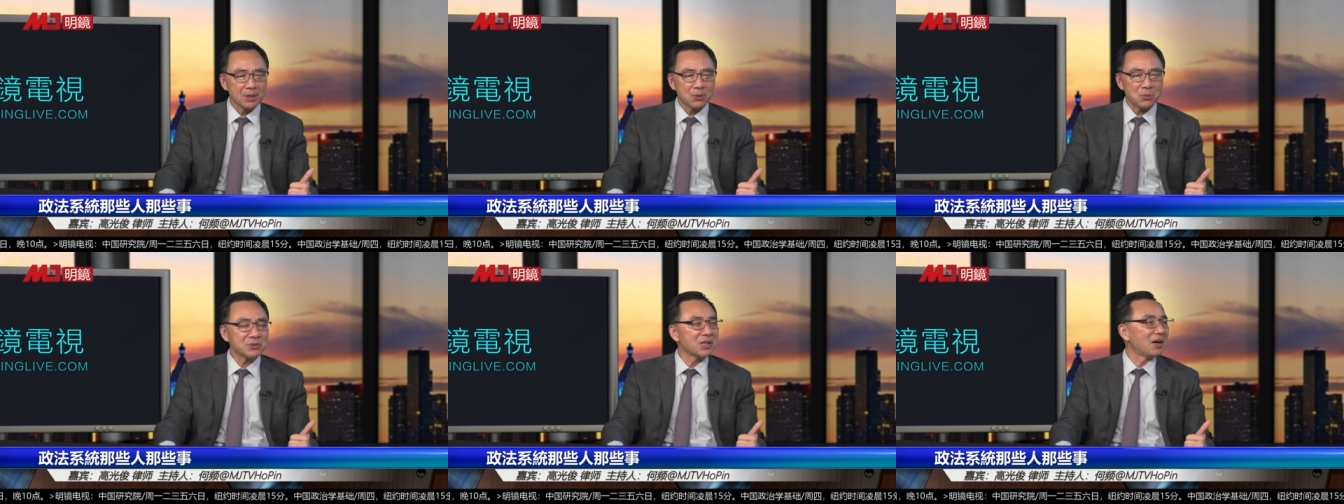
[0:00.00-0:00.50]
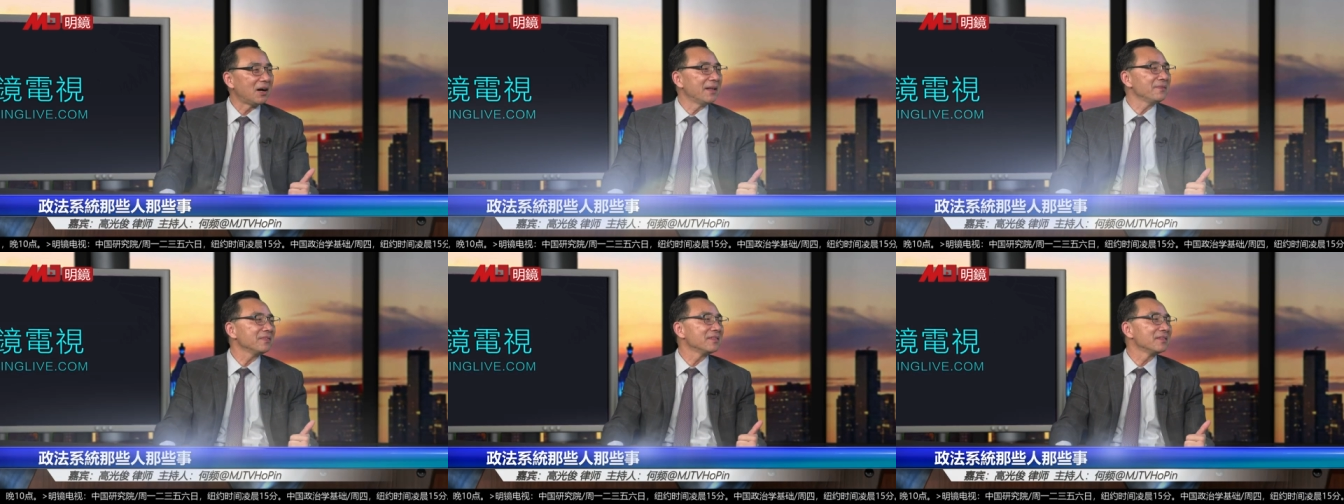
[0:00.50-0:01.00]
龚道
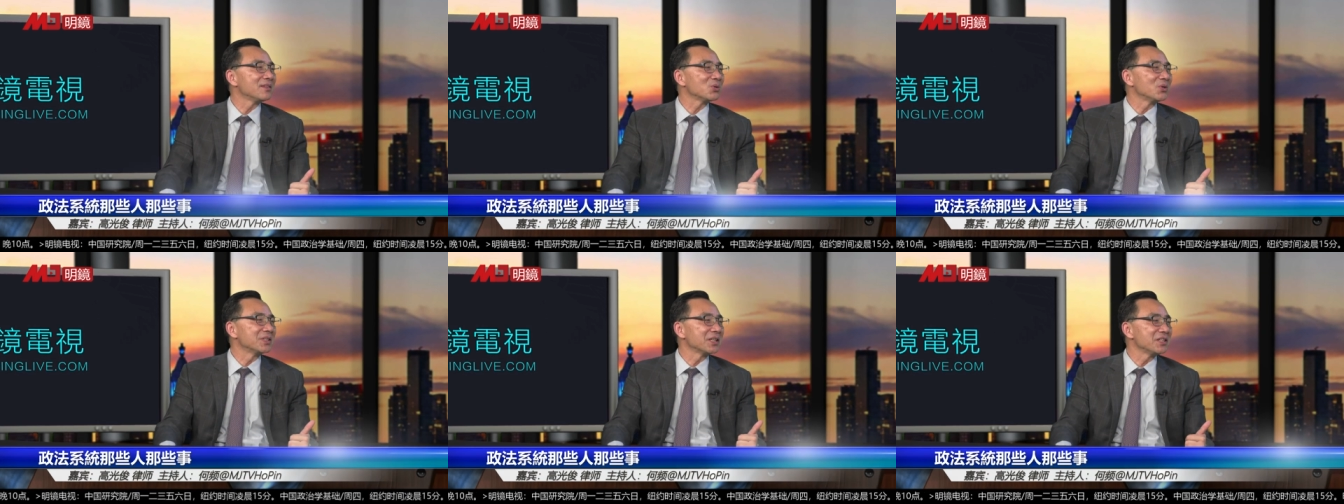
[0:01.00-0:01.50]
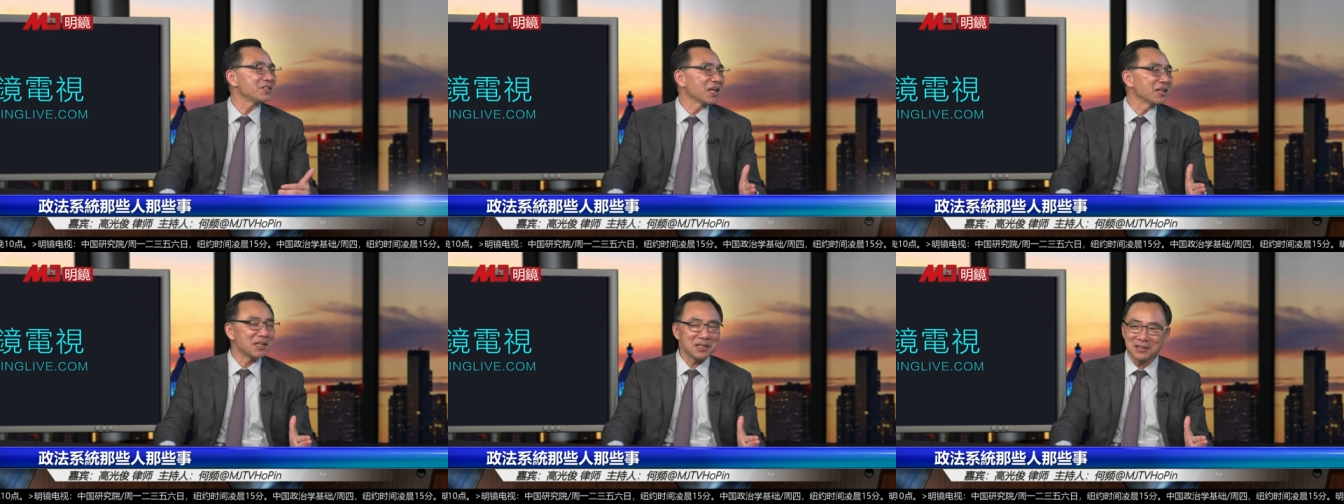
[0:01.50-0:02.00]
安做这个
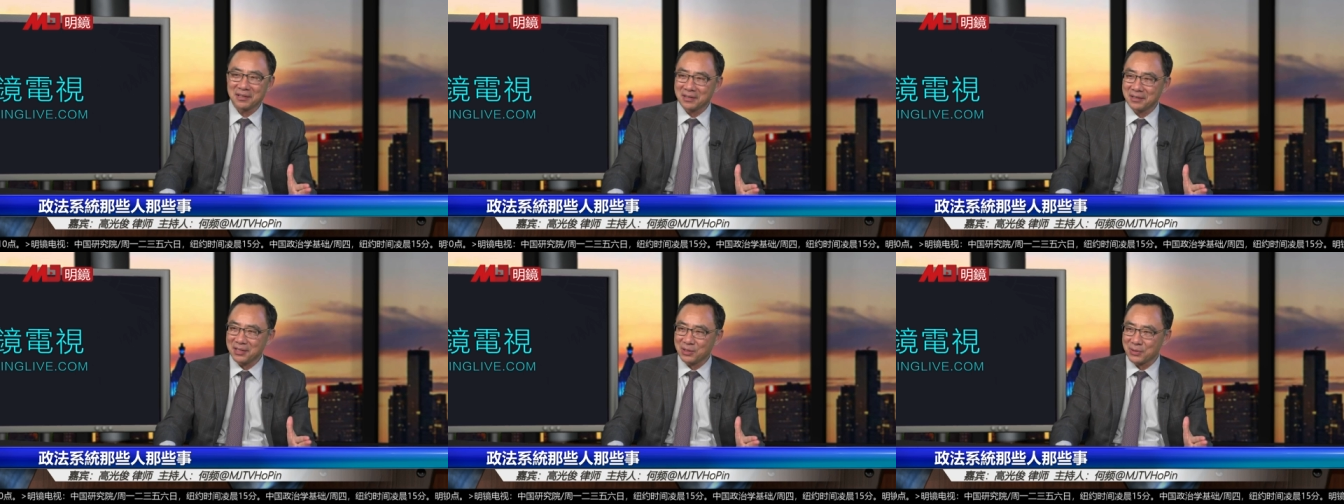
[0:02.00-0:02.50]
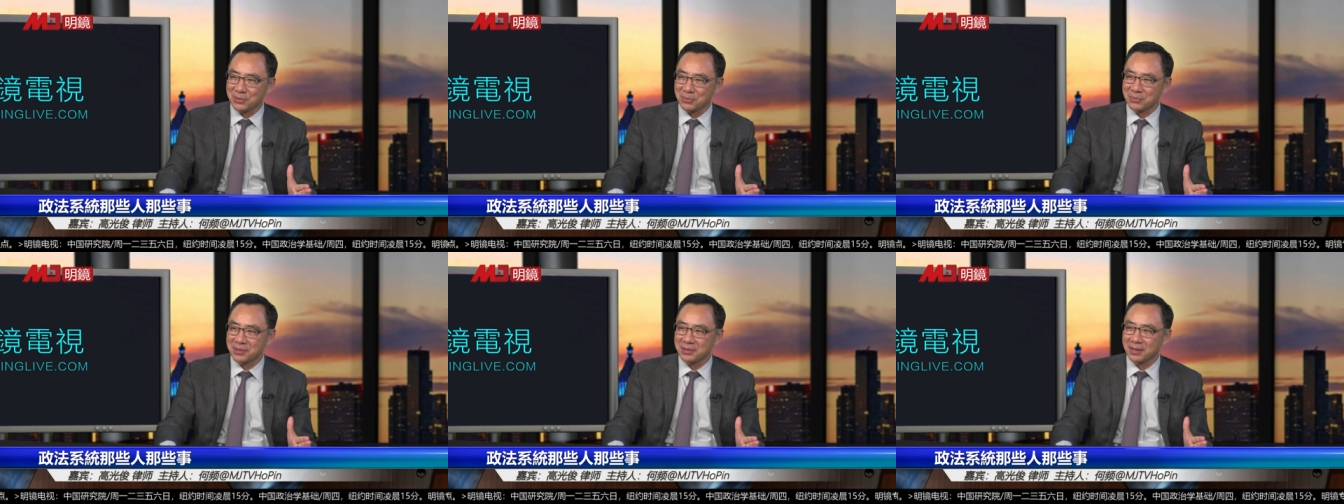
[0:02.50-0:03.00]
咸宁这个地委
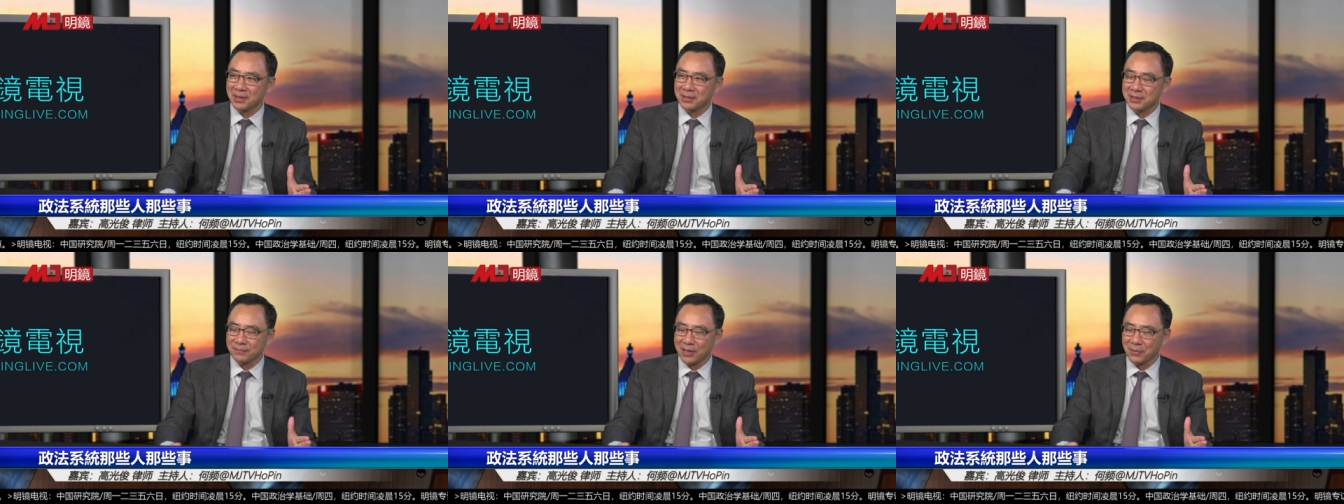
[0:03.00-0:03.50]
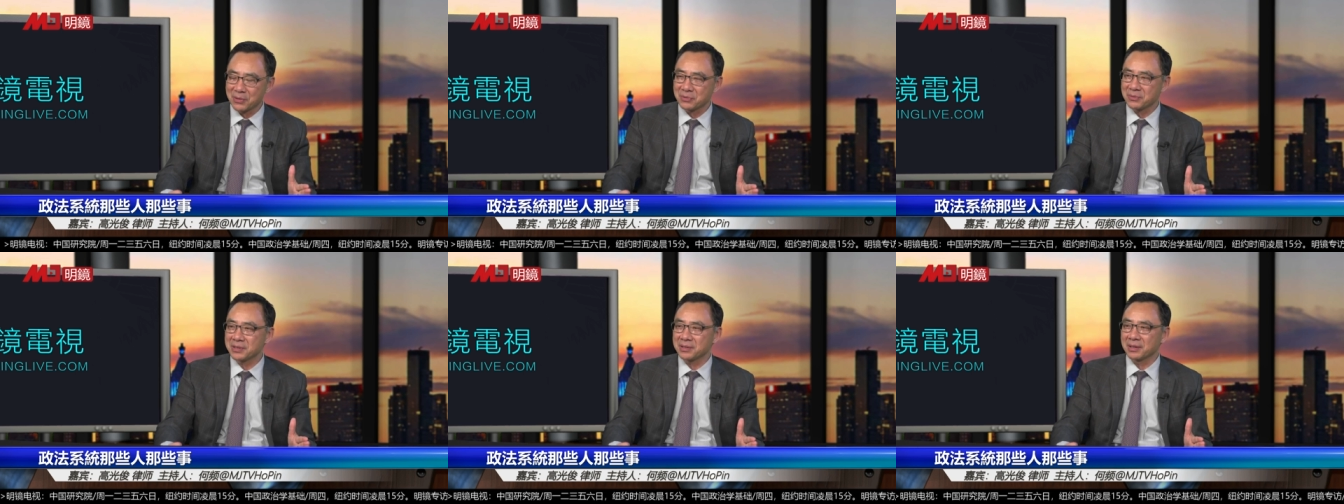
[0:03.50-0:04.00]
书政法委
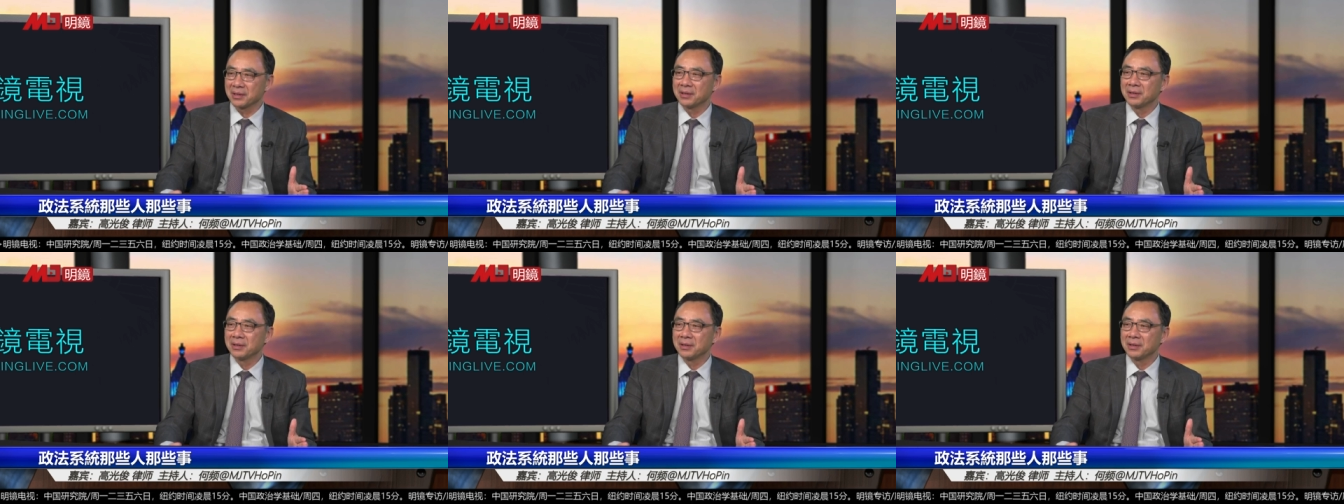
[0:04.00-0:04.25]
书记。